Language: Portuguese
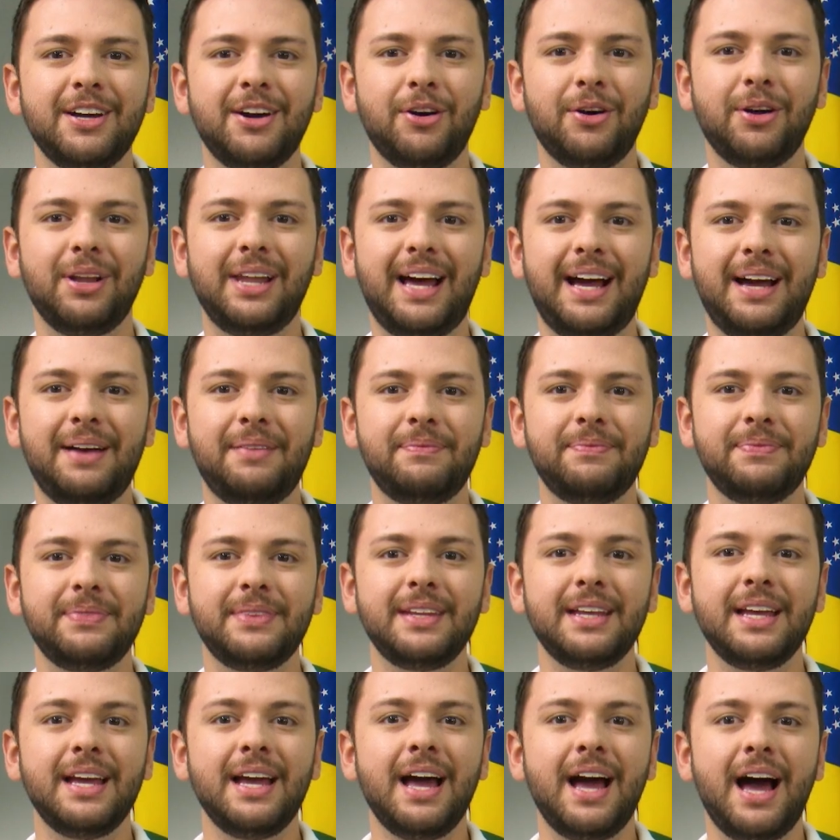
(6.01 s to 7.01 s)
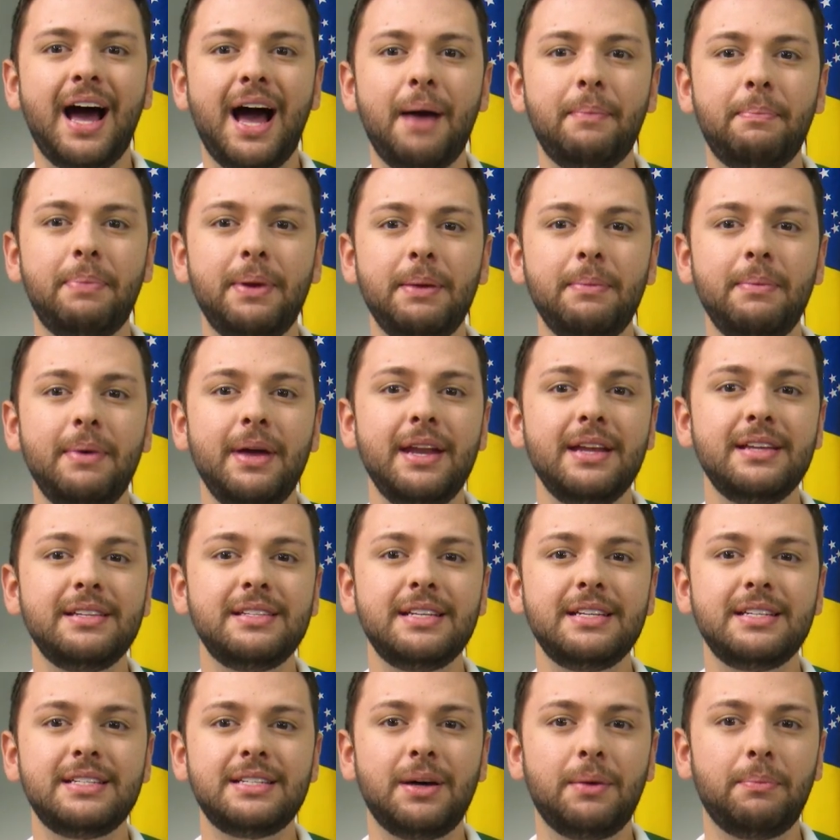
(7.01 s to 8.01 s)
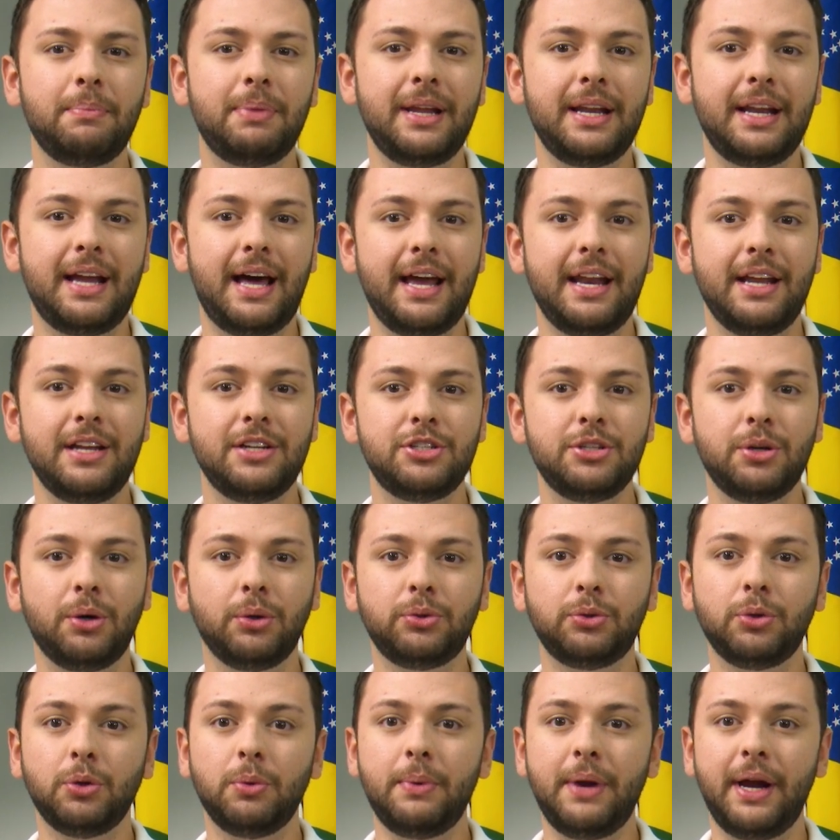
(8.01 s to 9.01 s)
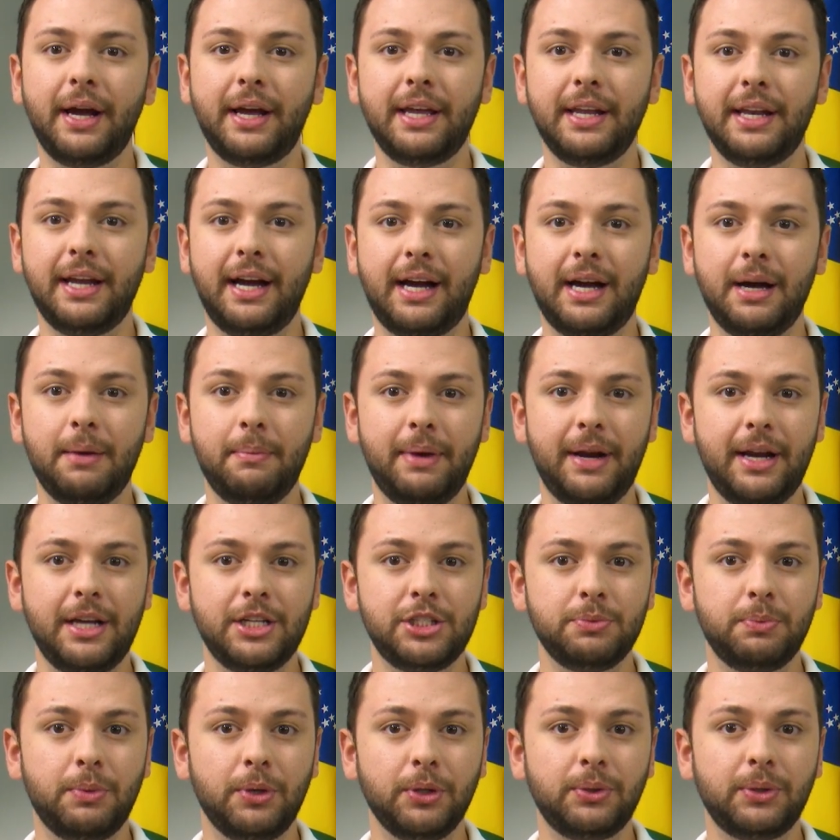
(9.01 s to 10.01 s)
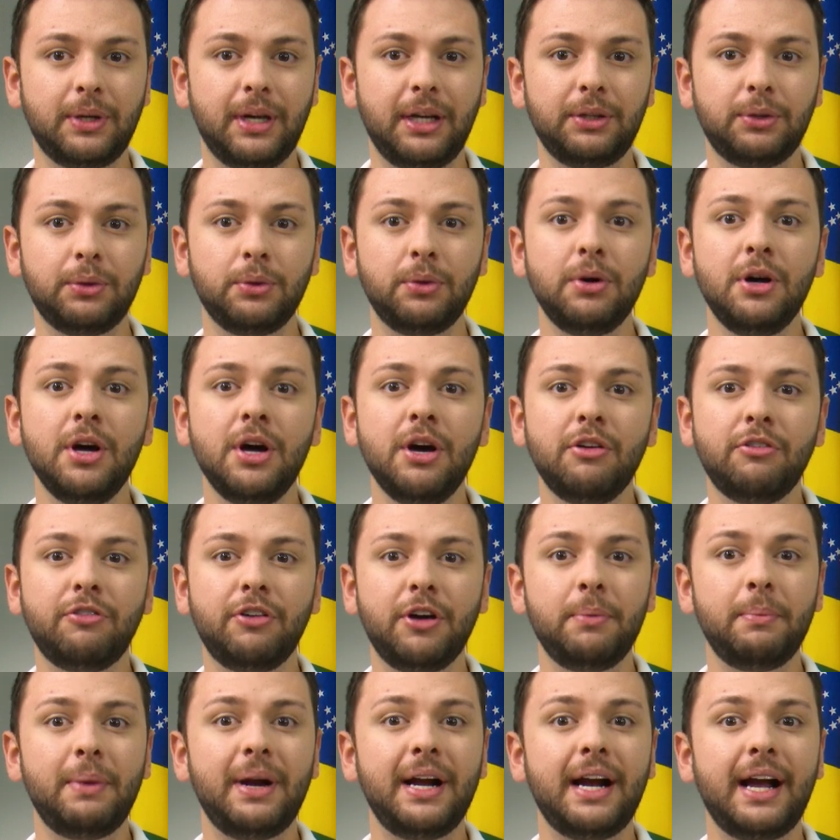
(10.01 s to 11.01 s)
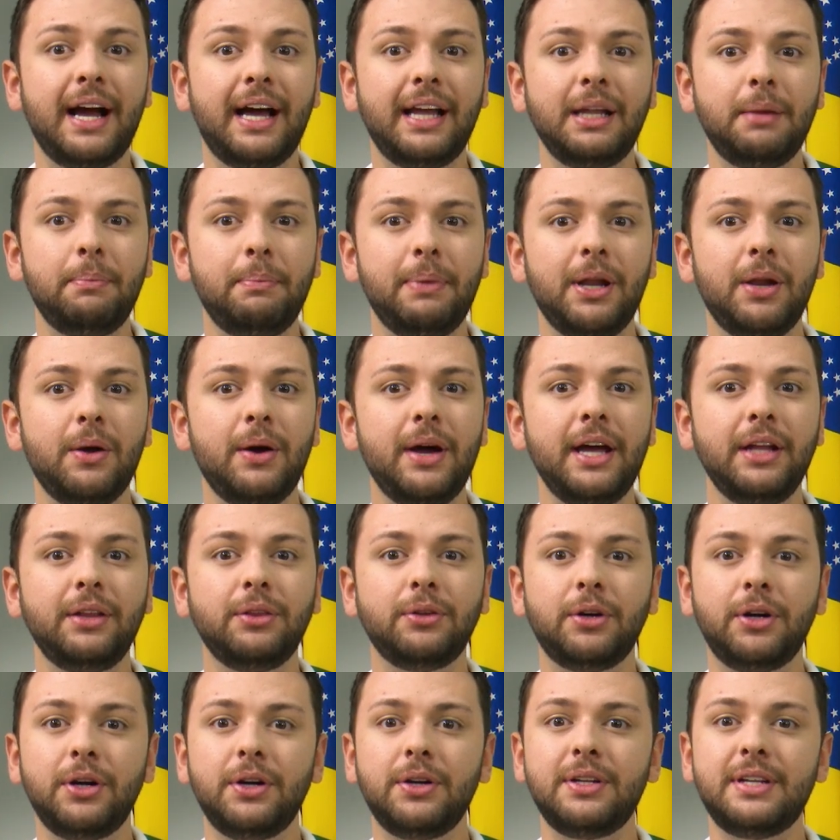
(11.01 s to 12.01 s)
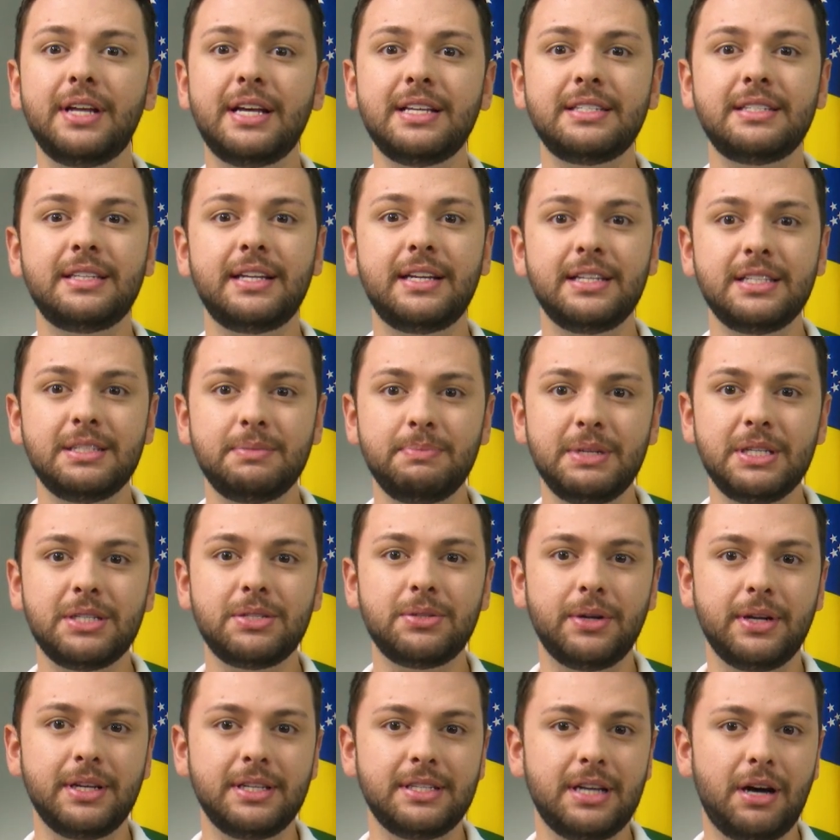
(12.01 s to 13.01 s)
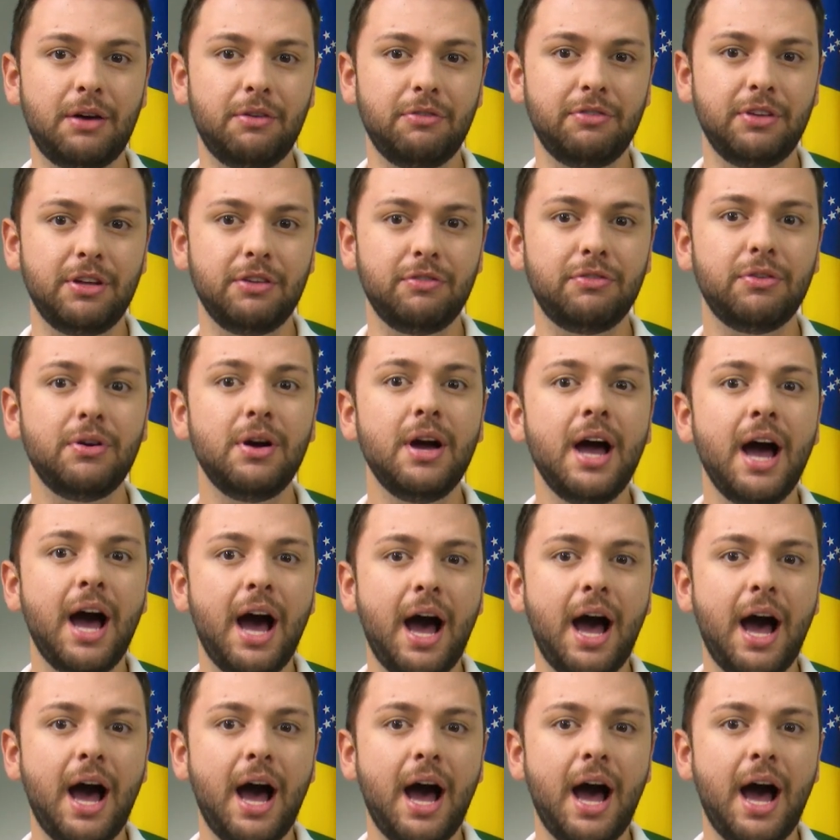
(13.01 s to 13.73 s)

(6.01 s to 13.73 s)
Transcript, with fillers: Olá! A primeira sessão plenária de outubro aqui na Câmara de Botucatu foi marcada pelo retorno das transmissões ao vivo